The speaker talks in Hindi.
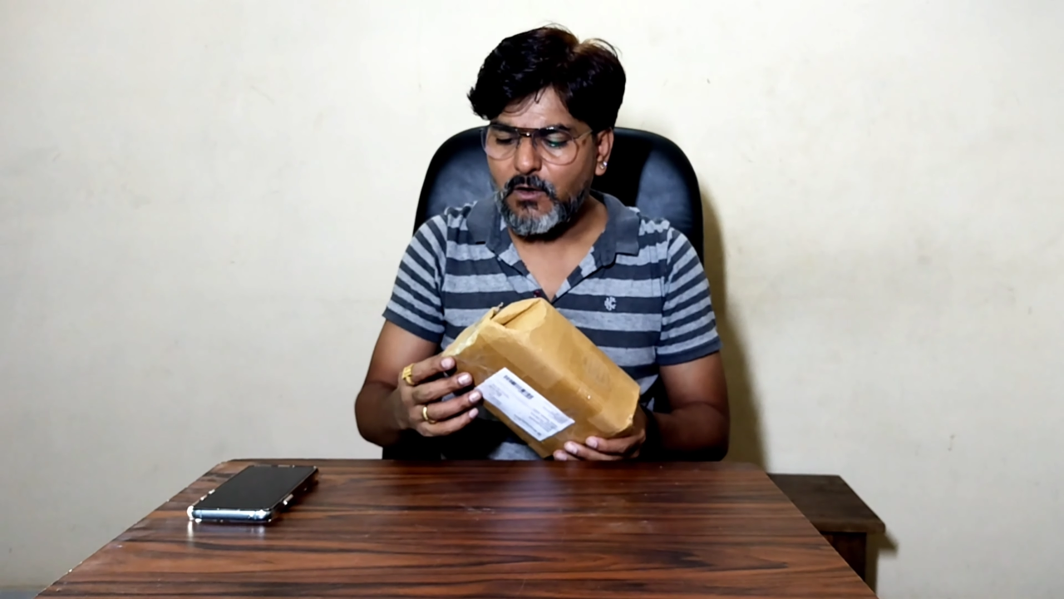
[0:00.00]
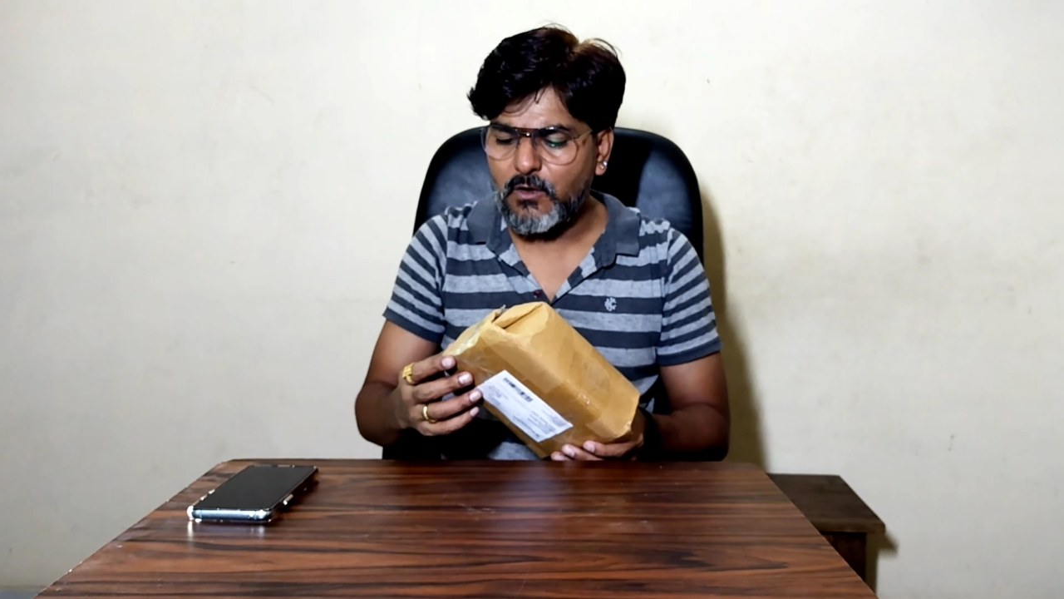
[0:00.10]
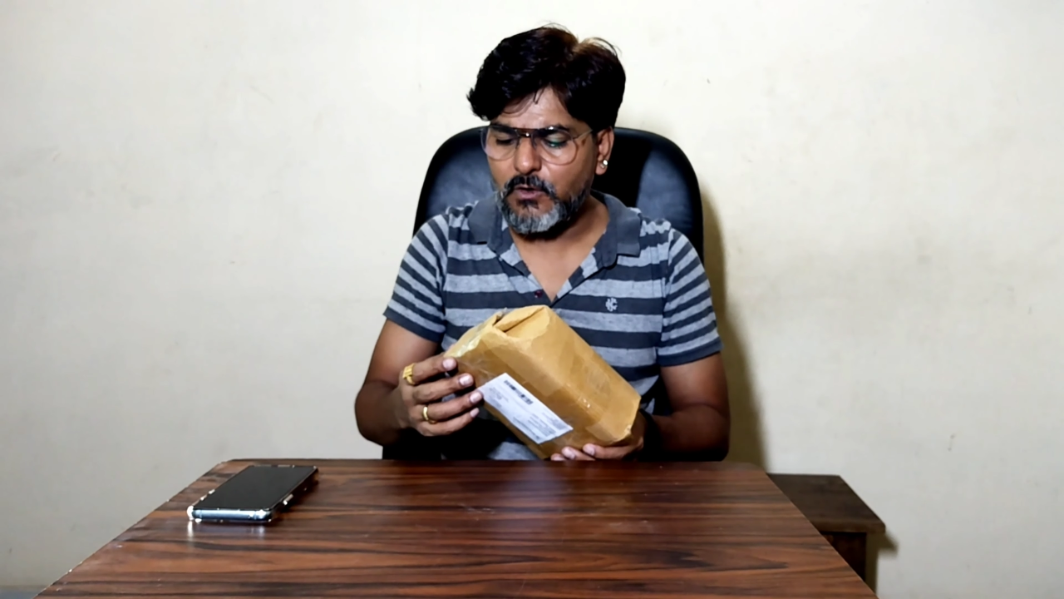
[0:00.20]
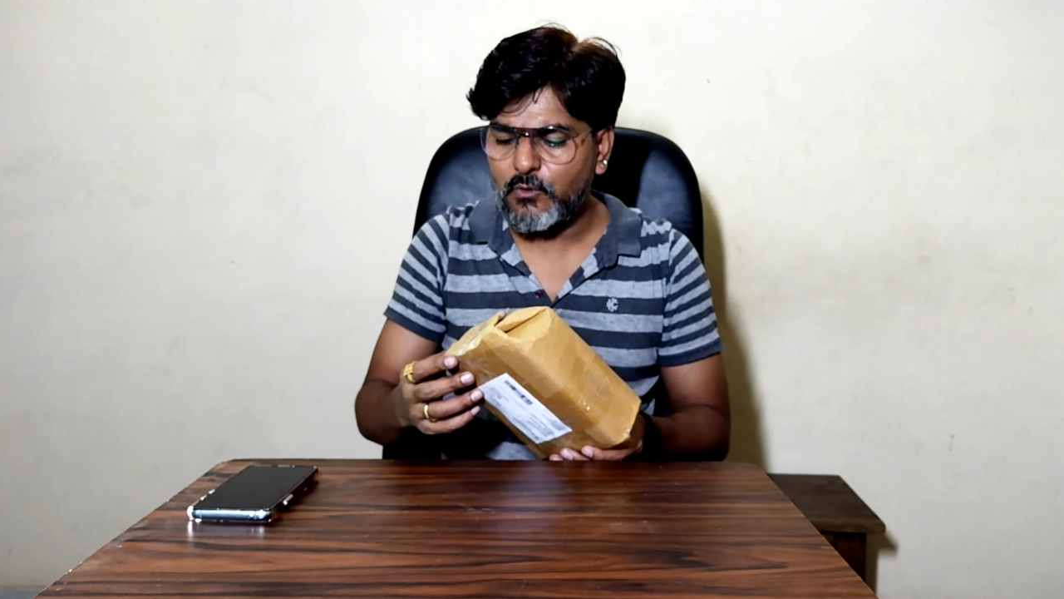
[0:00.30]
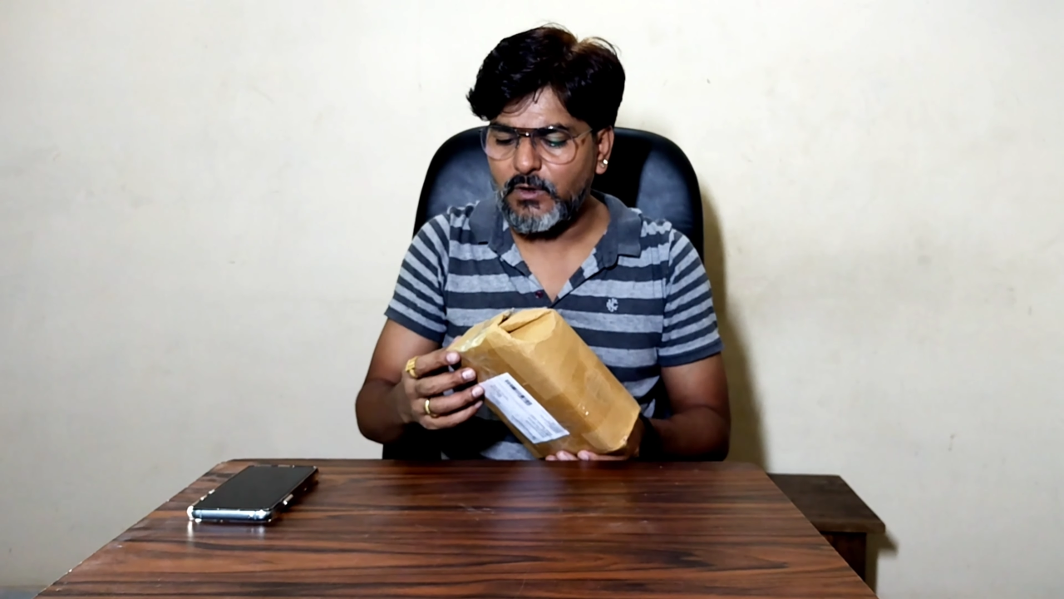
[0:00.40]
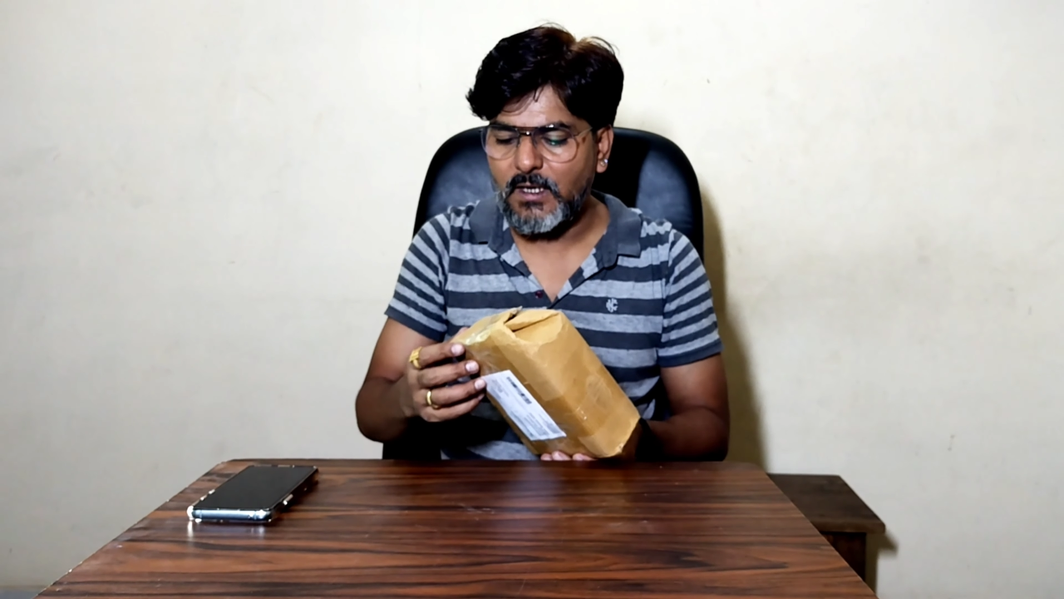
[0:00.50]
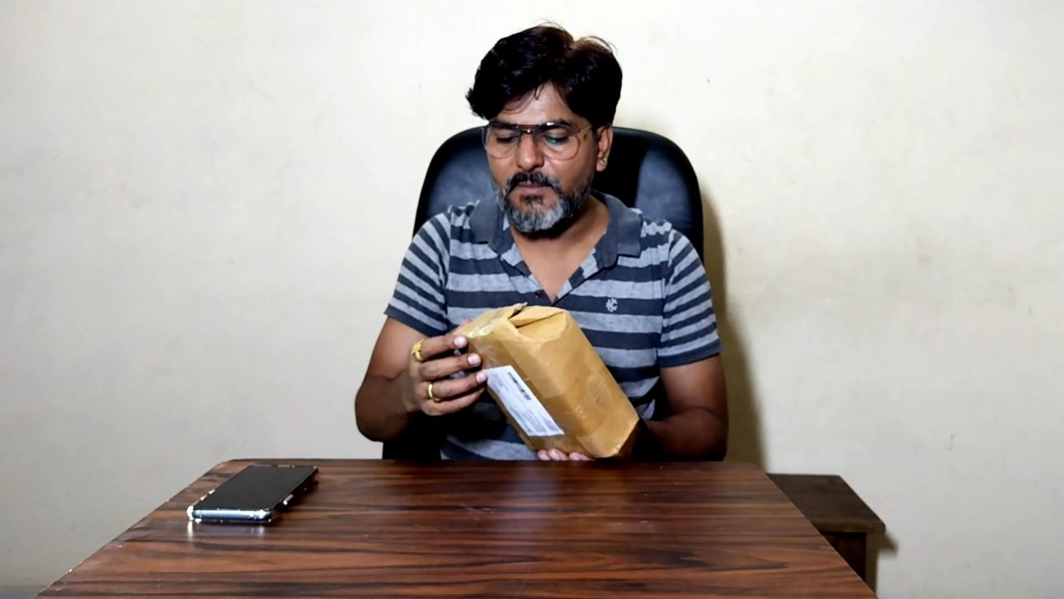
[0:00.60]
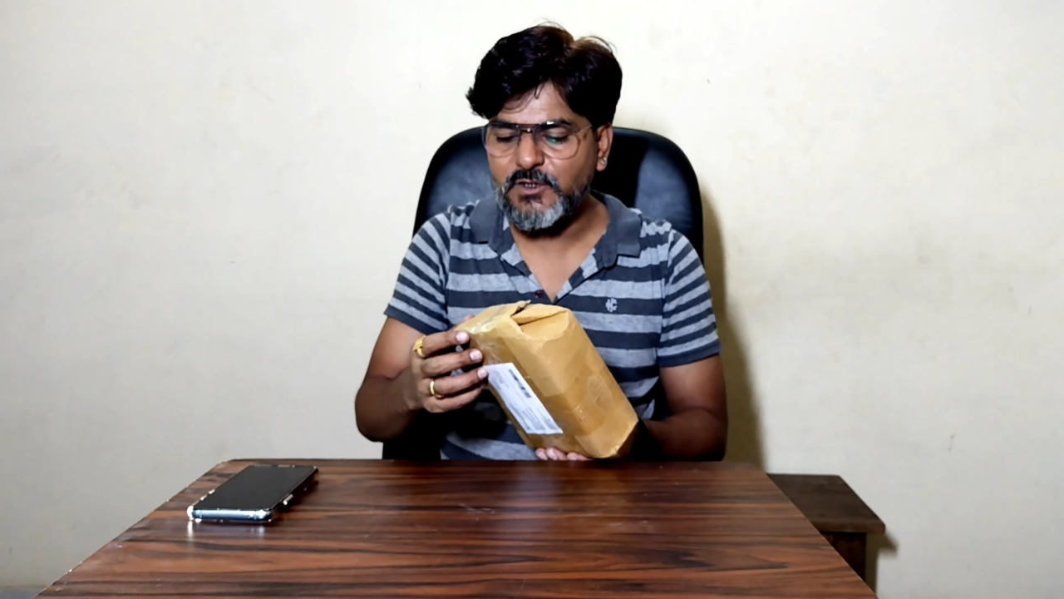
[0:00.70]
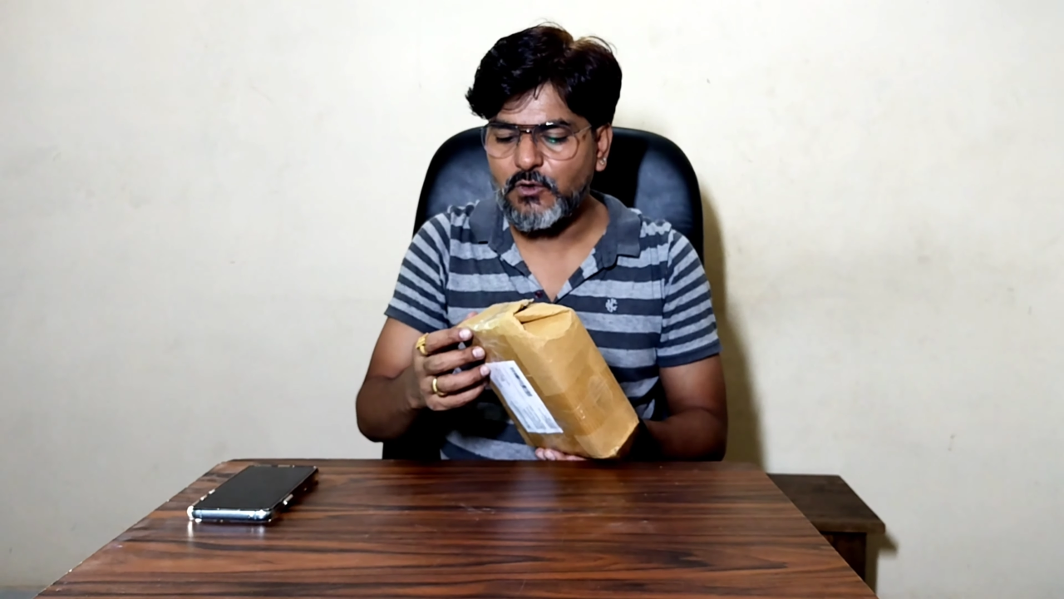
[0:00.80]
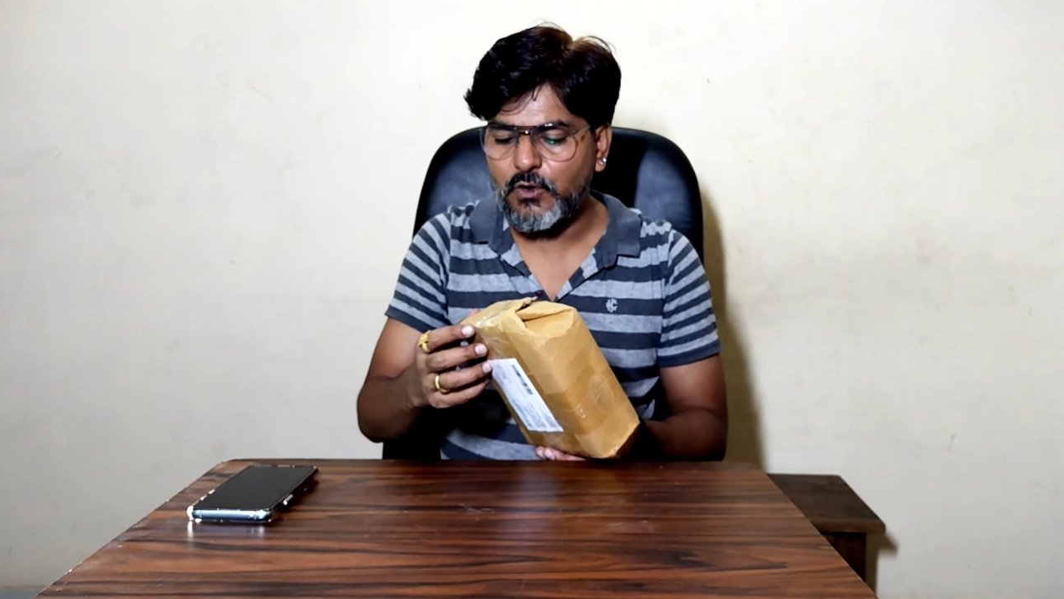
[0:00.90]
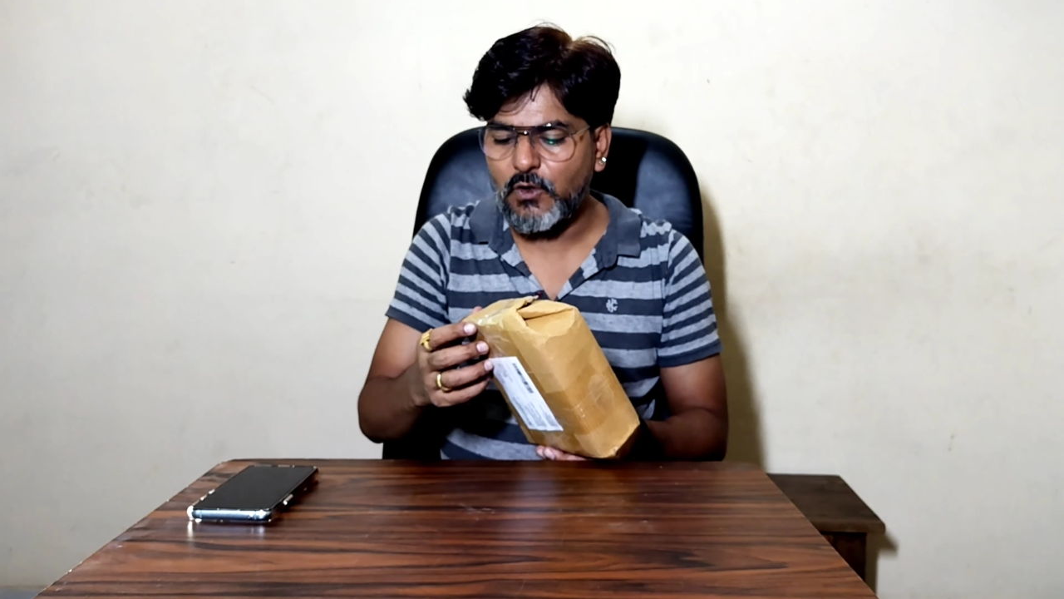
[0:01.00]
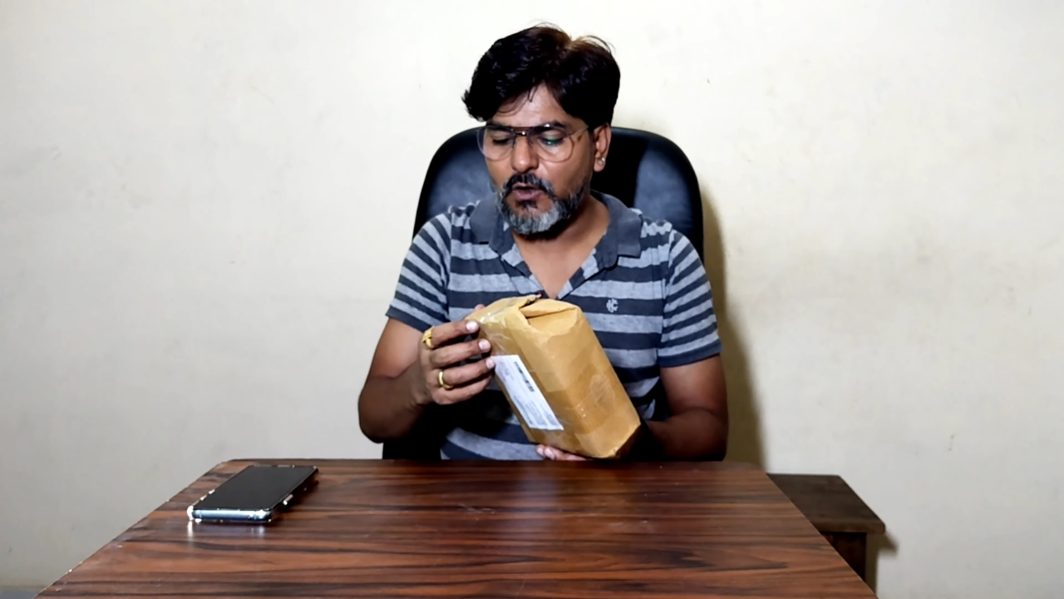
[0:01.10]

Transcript: और क्योंकि अमेजोन